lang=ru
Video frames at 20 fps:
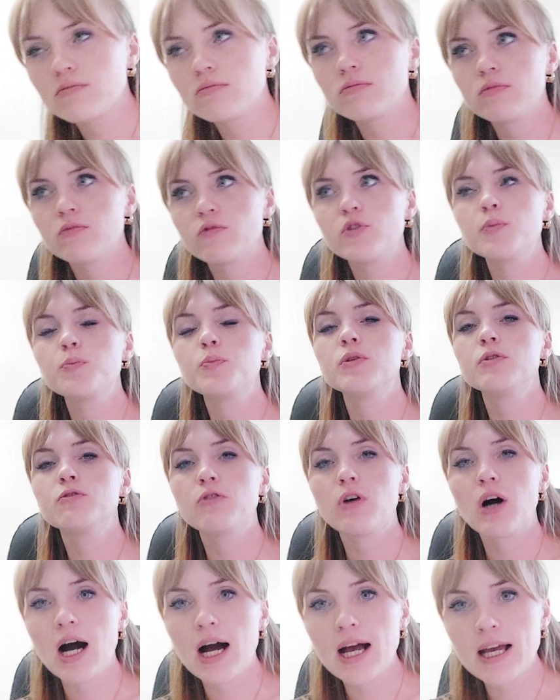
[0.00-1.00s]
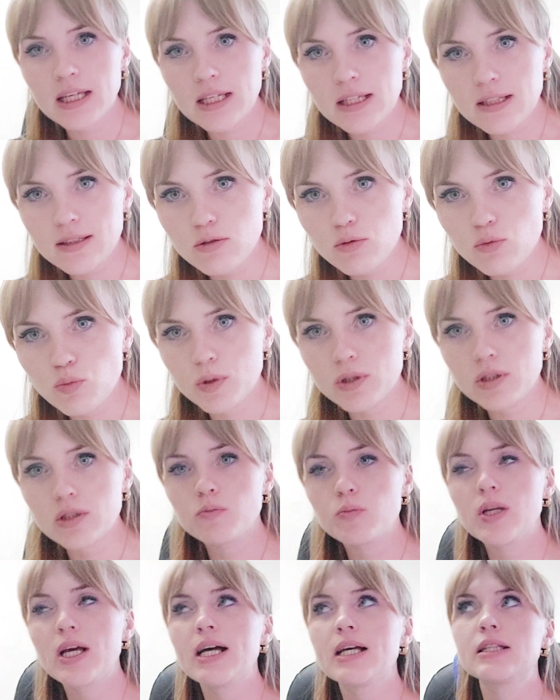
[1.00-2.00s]
выпивает,
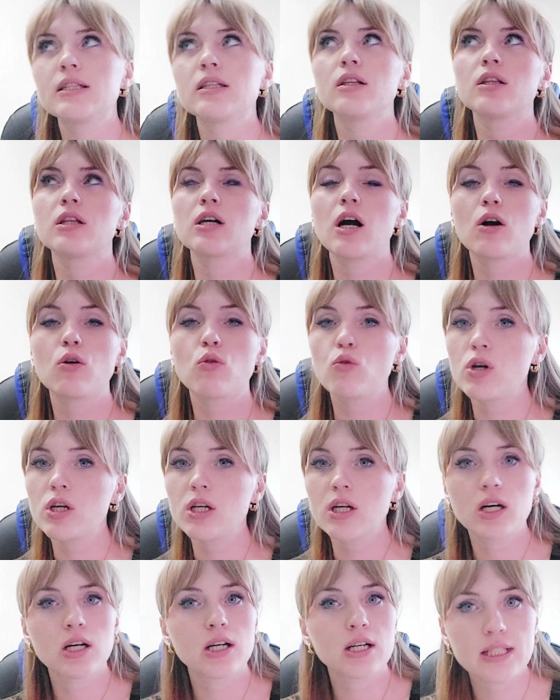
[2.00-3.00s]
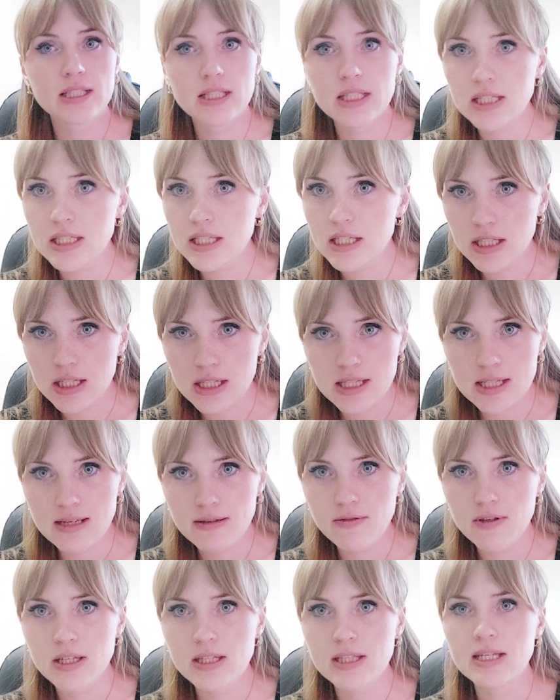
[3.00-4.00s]
употребляет алкоголь, как хотите
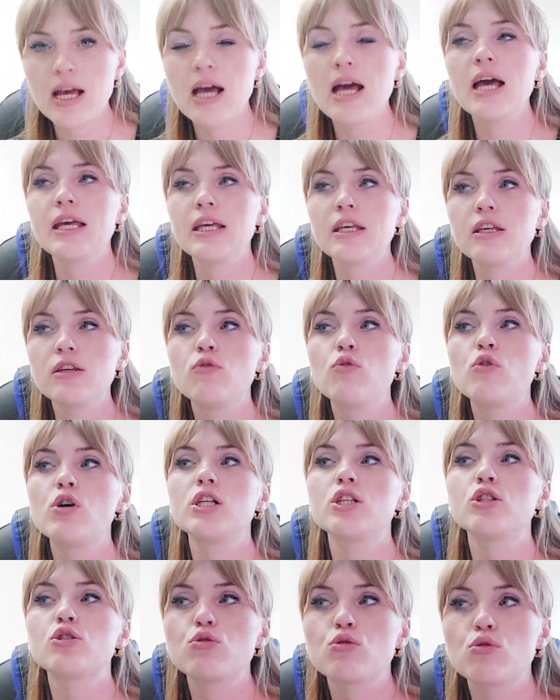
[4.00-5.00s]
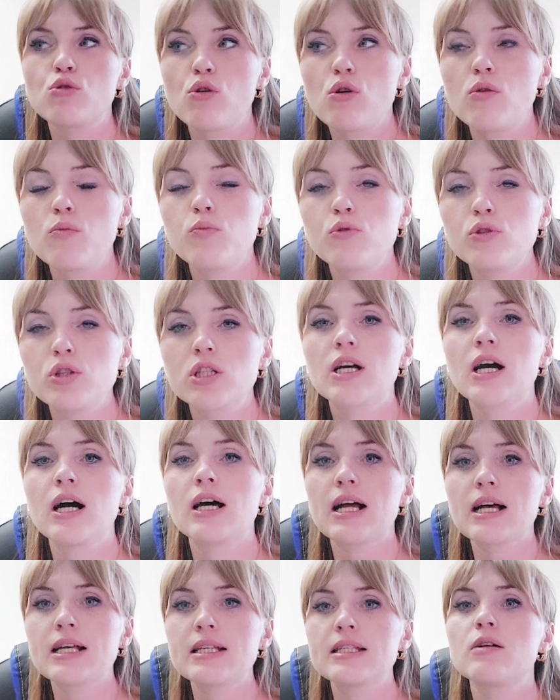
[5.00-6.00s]
назовите, его лицо будет
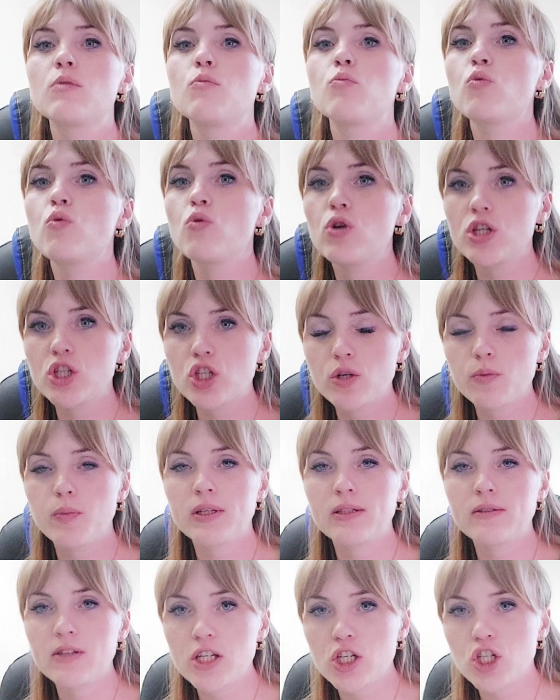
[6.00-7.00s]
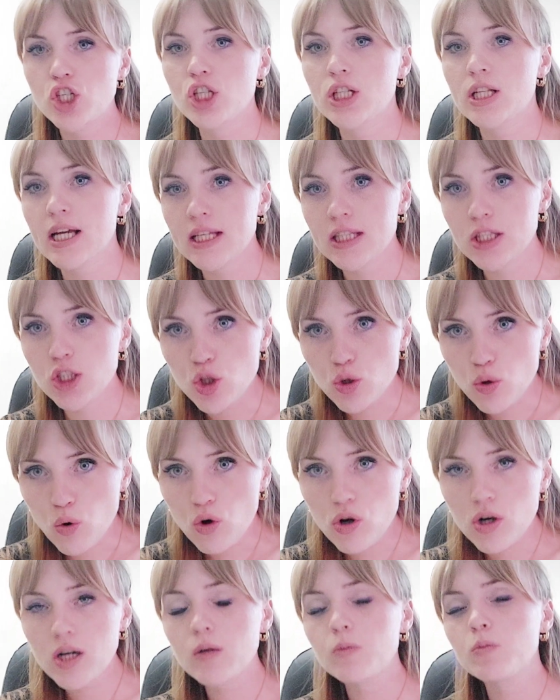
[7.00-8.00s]
гораздо больше подвержено
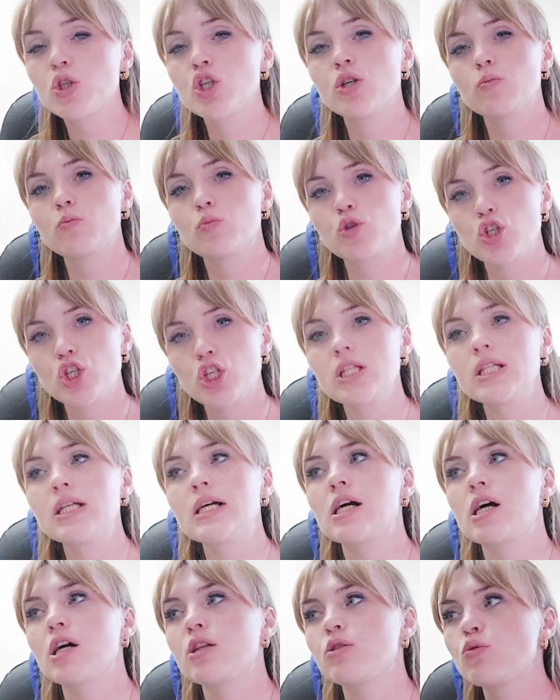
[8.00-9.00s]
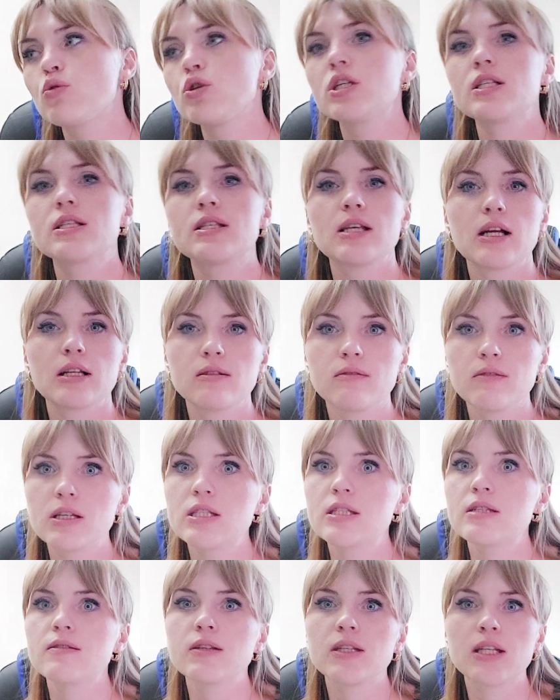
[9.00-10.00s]
отекам, чем мужчина, который,
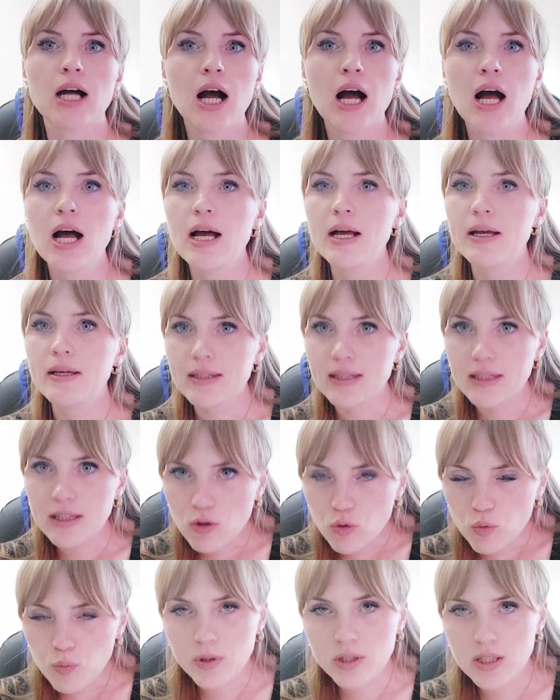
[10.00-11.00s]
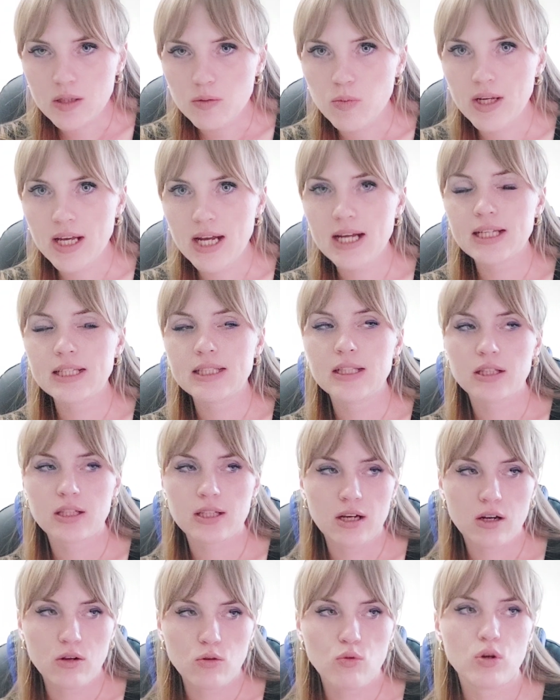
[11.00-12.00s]
соответственно, не употребляет
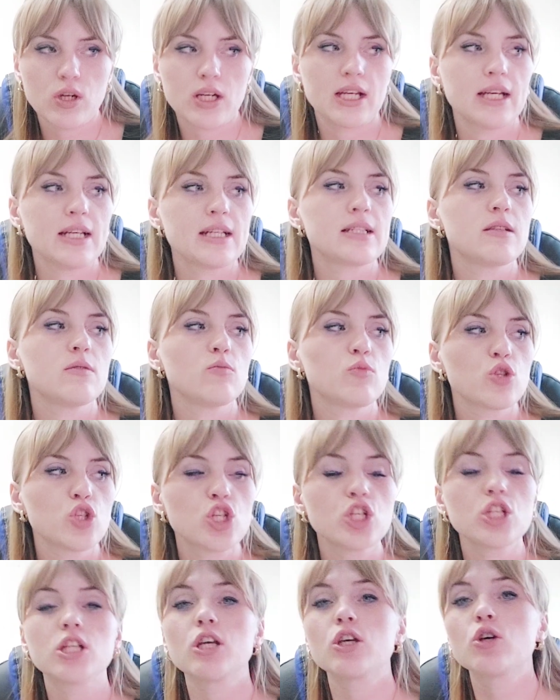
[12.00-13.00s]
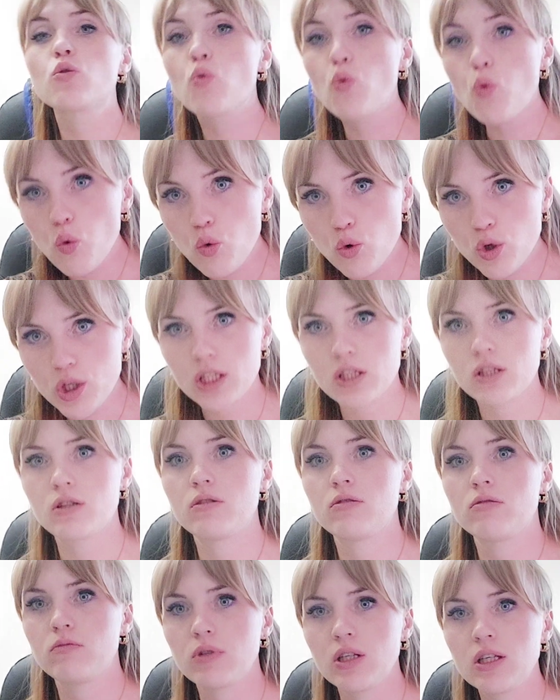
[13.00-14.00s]
алкоголь. А если мужчина и курит,
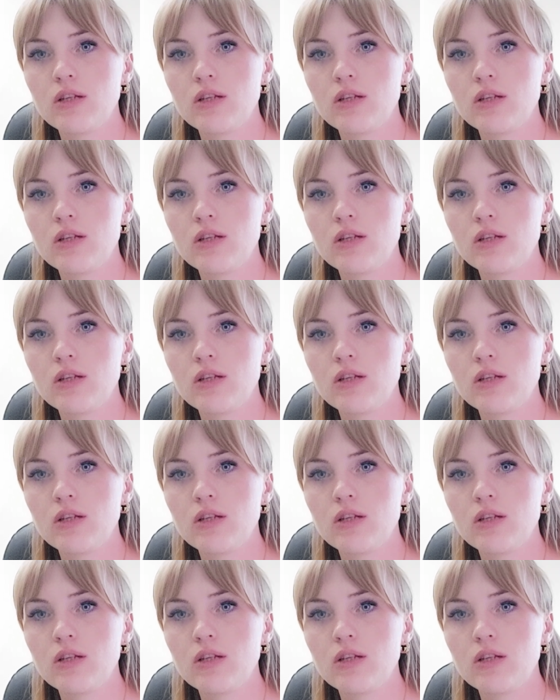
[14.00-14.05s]
и